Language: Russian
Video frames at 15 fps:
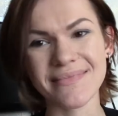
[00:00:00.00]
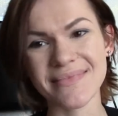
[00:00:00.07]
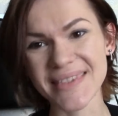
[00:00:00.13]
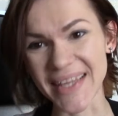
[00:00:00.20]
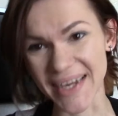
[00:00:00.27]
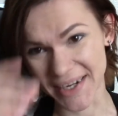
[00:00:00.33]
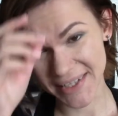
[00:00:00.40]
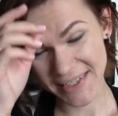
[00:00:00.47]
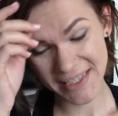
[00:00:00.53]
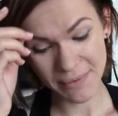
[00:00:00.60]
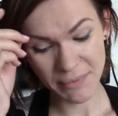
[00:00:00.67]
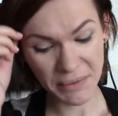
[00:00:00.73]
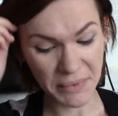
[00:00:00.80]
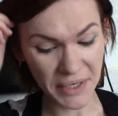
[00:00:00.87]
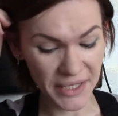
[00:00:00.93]
Так, тем
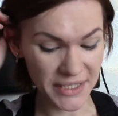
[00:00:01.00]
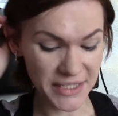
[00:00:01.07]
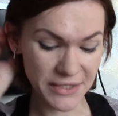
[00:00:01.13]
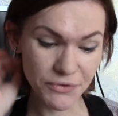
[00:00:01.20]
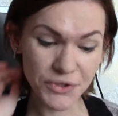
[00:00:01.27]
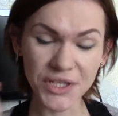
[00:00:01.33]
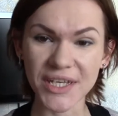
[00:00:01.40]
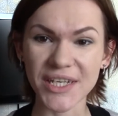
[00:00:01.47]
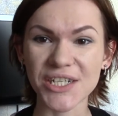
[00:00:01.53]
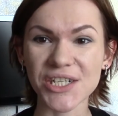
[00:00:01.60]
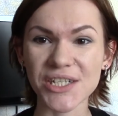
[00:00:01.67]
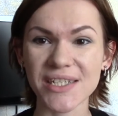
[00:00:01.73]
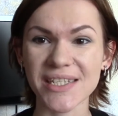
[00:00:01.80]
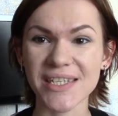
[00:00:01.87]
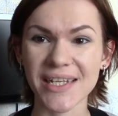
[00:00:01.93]
не менее, сегодня я
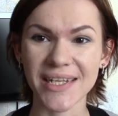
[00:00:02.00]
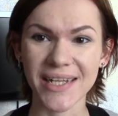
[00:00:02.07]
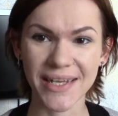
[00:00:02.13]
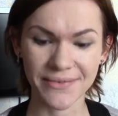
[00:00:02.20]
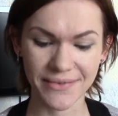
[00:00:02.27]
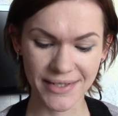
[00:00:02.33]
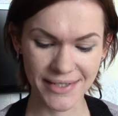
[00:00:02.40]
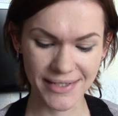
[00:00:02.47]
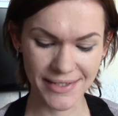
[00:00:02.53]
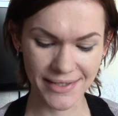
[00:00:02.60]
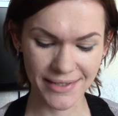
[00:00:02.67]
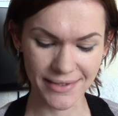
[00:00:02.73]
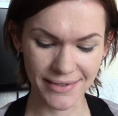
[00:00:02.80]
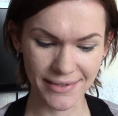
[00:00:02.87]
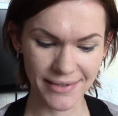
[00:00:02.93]
решила сделать для вас
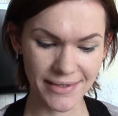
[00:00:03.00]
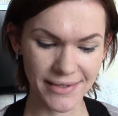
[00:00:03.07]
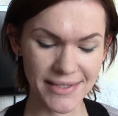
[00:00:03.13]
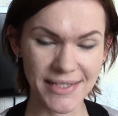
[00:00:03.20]
э,